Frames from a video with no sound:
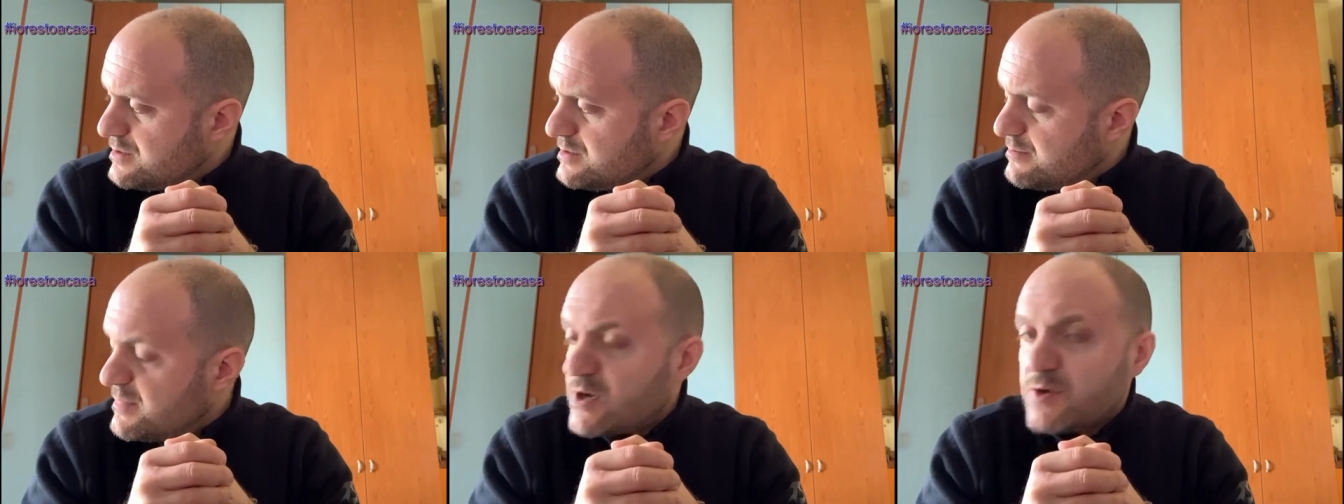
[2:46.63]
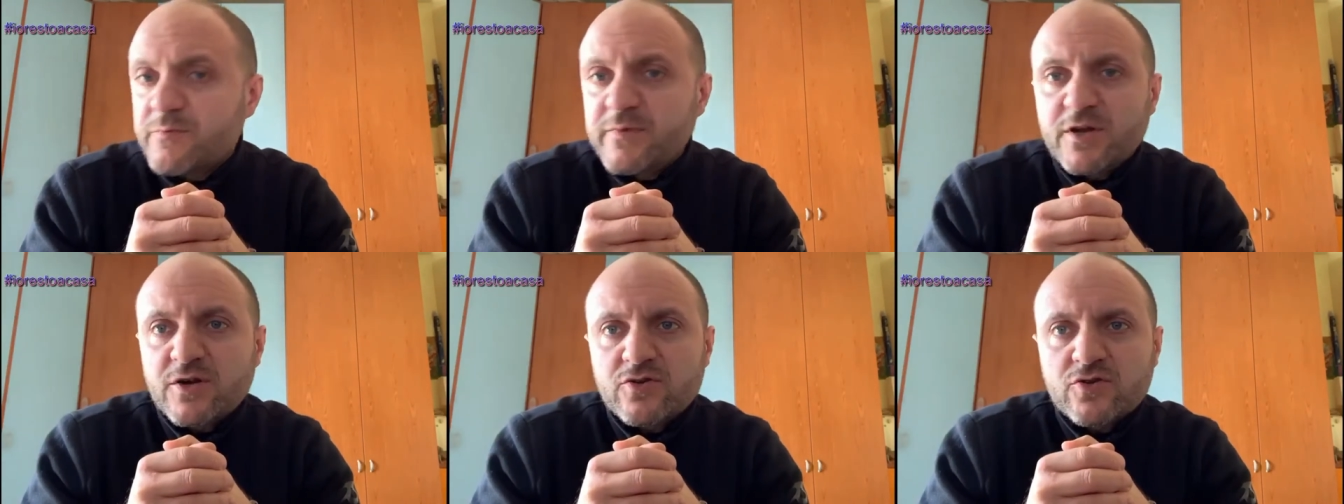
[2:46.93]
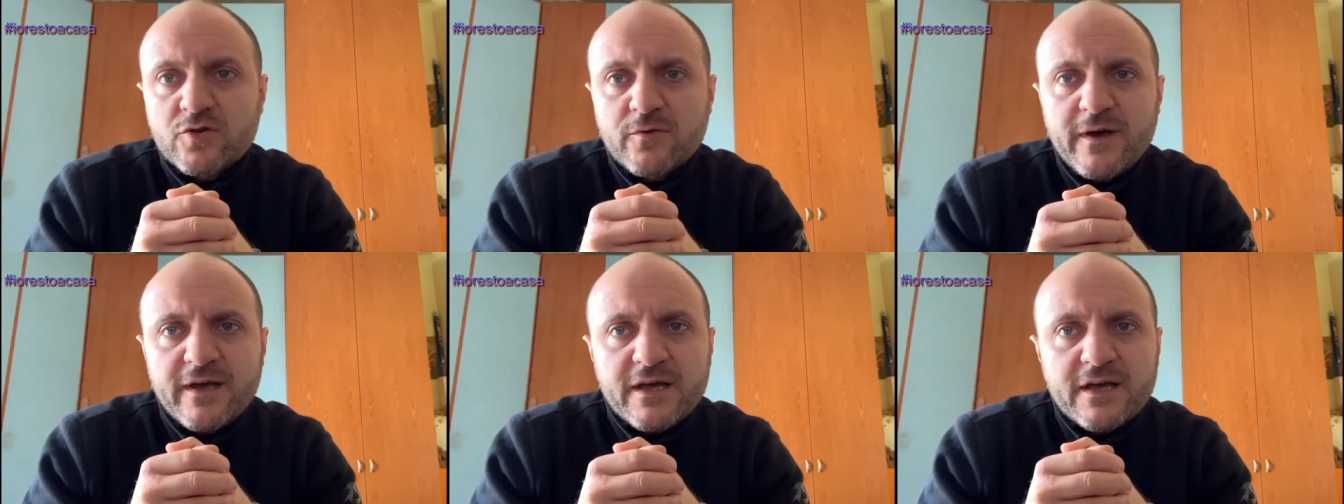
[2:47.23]
Ma non mi
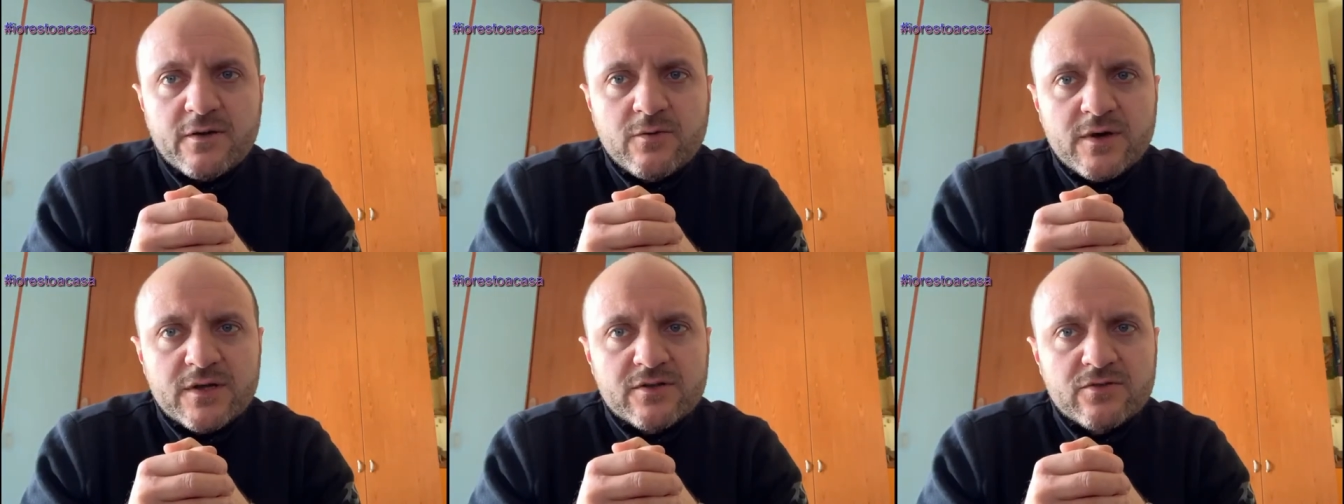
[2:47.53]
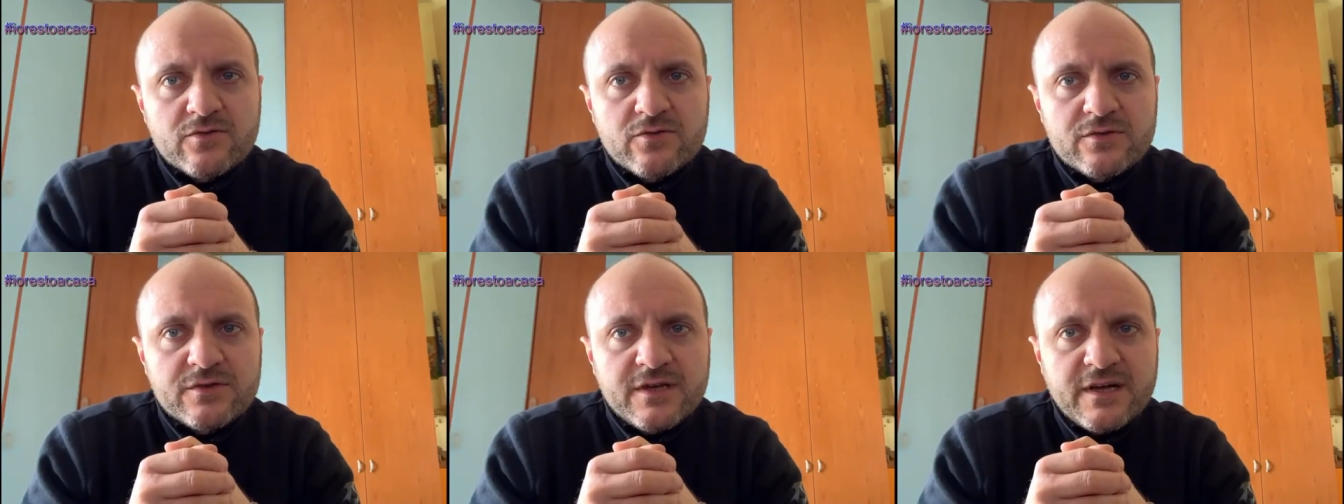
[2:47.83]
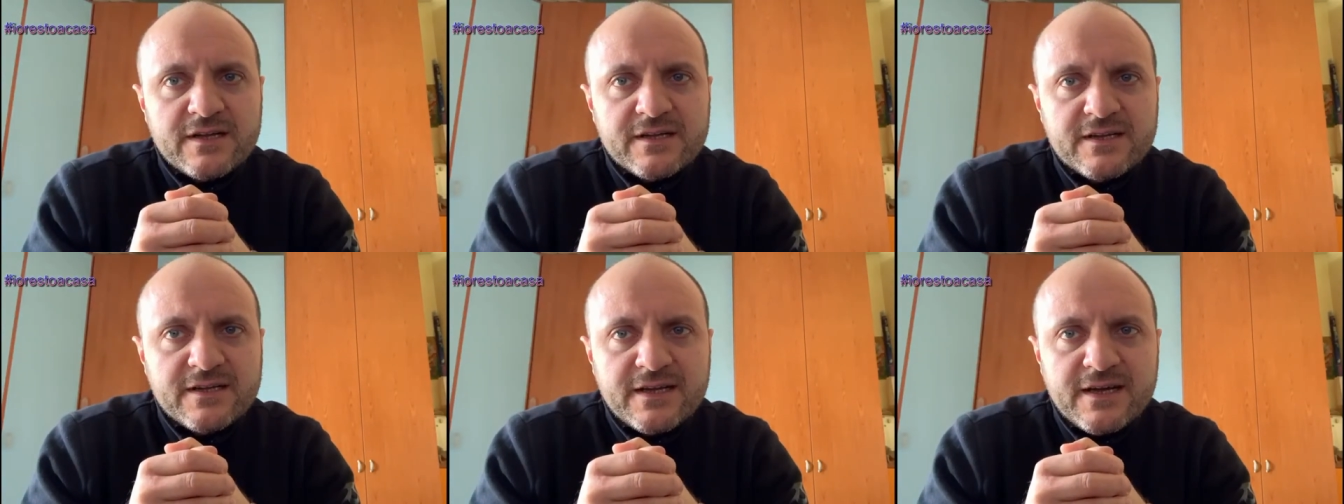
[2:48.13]
ricordo mai che quando gli
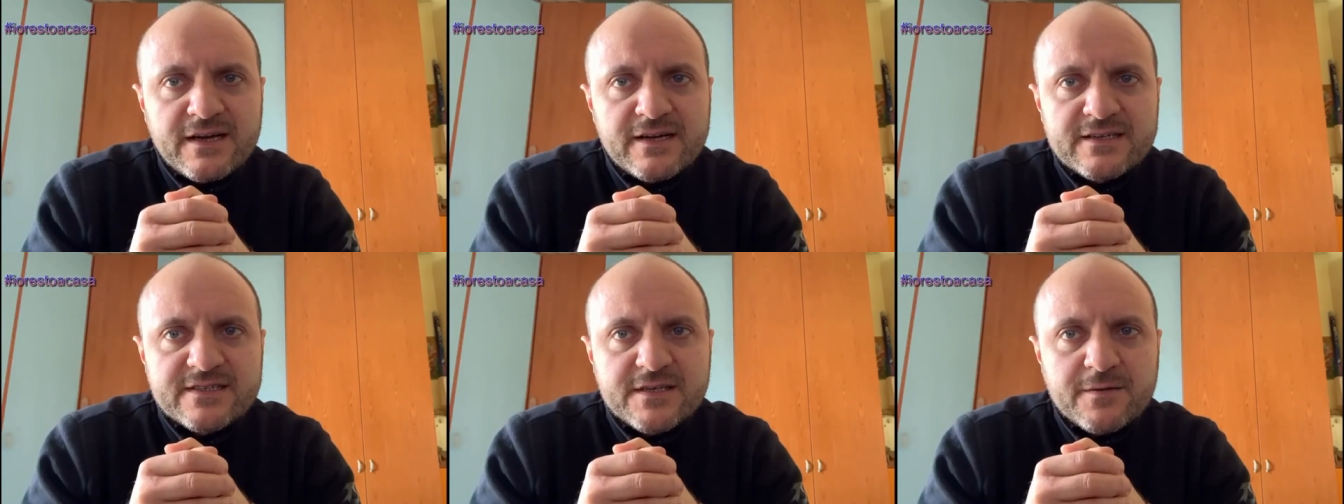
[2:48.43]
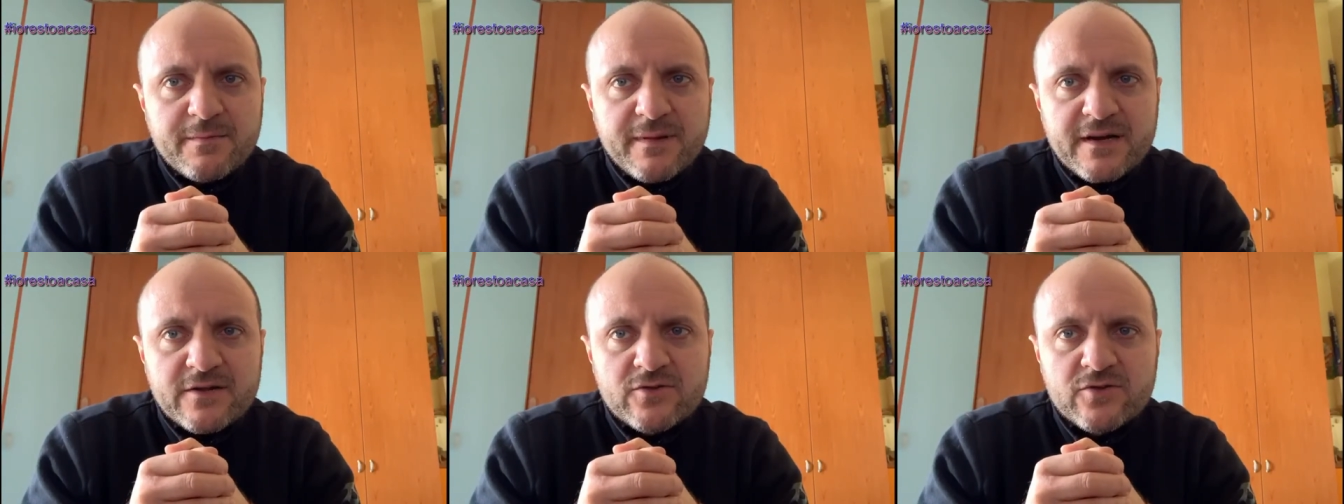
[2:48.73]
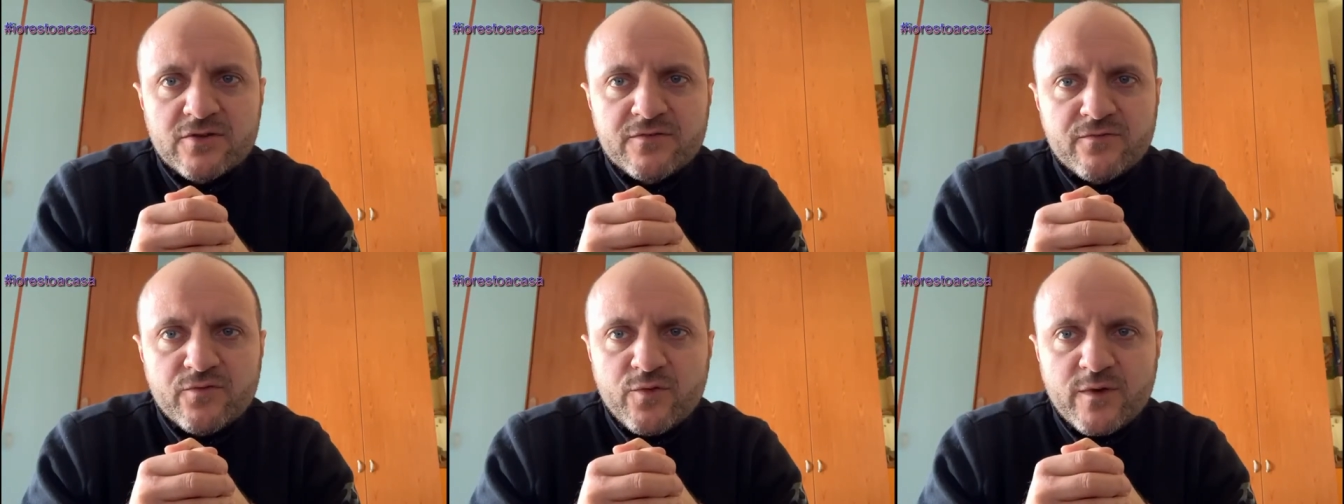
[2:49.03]
altri anni si è parlato
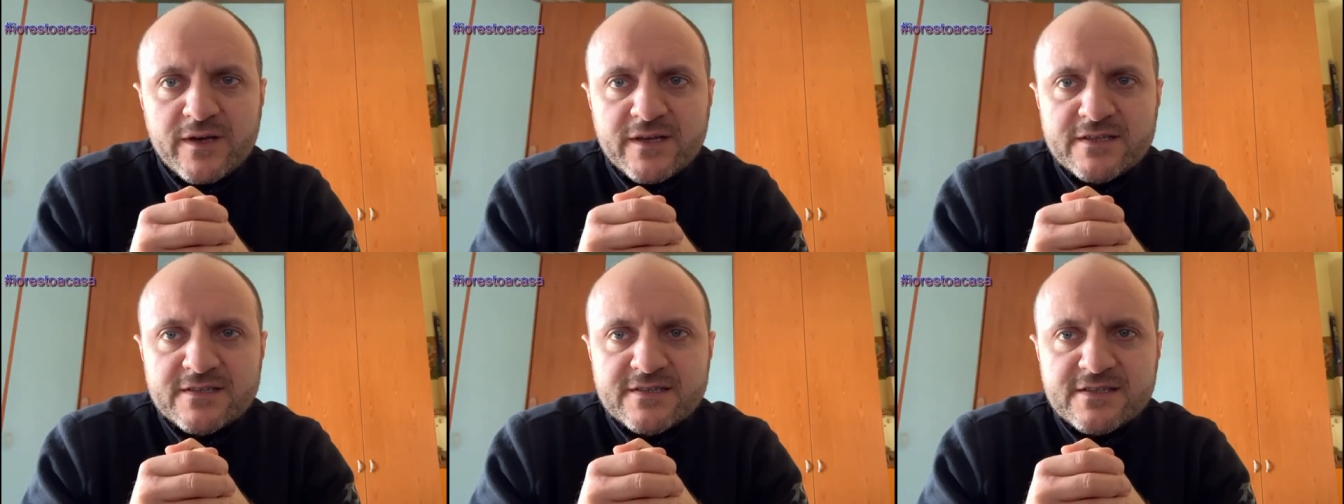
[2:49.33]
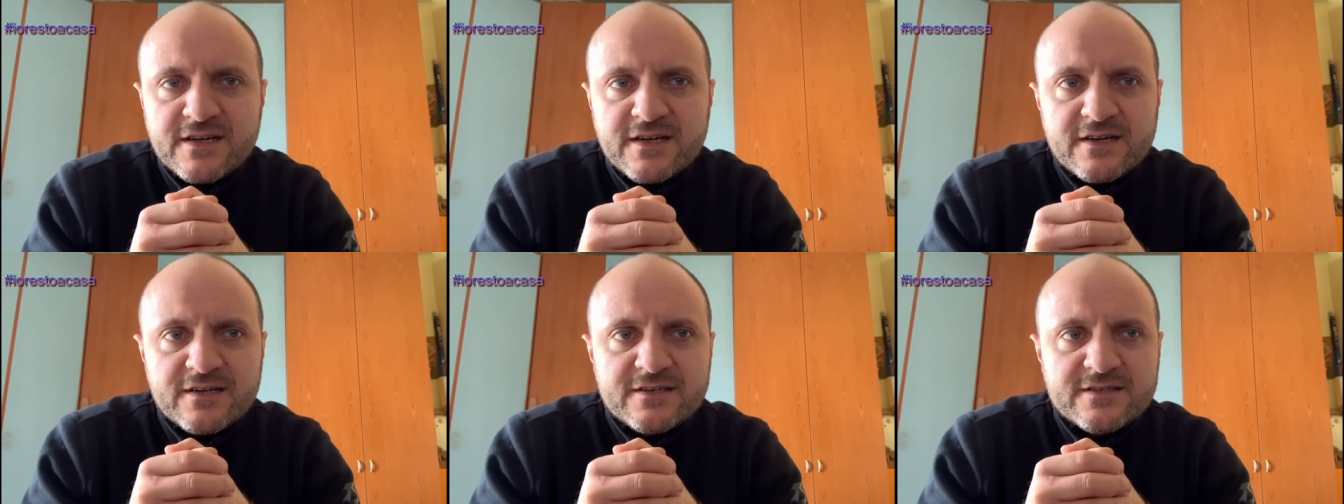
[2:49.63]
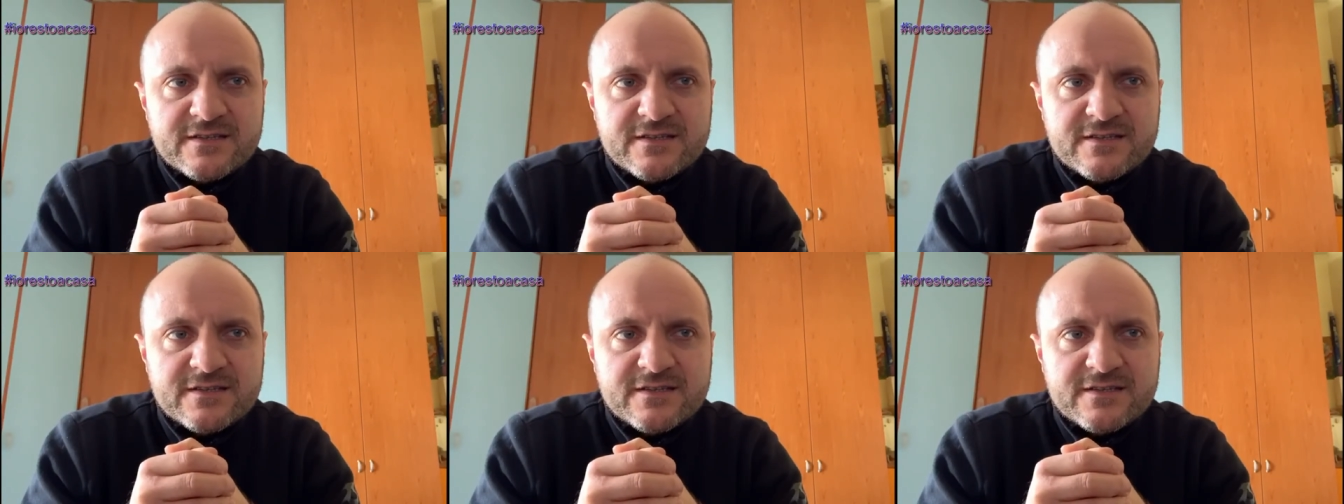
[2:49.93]
di influenza